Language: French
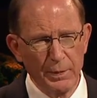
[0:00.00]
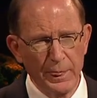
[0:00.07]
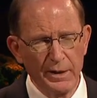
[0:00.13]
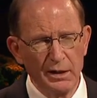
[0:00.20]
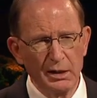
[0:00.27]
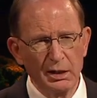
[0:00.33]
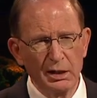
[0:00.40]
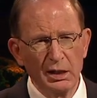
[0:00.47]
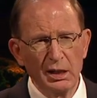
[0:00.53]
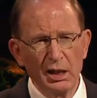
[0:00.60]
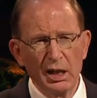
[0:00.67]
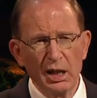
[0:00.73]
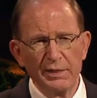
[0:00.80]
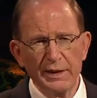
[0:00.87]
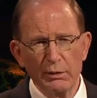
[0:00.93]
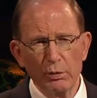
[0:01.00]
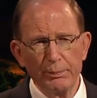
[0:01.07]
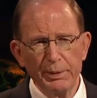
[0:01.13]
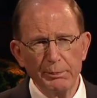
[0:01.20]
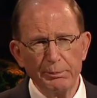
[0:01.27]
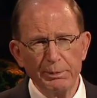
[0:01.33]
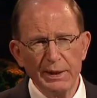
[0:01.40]
et il les gardera en
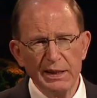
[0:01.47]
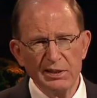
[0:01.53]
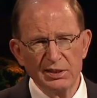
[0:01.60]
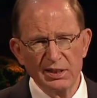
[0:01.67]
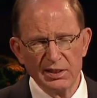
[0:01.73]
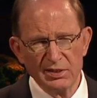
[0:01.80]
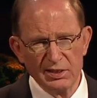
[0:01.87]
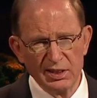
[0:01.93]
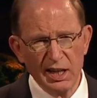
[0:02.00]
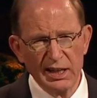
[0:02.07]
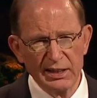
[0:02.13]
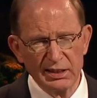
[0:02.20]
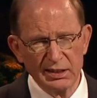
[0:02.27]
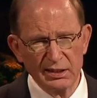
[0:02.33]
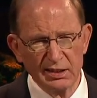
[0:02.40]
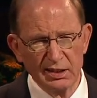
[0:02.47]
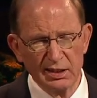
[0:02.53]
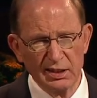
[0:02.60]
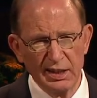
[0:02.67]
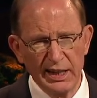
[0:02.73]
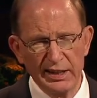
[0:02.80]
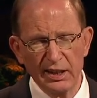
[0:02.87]
sécurité jusqu'à sa
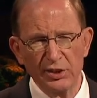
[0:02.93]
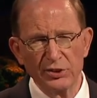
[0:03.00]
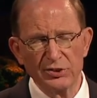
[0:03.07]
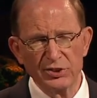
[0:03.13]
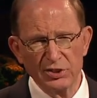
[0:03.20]
venue.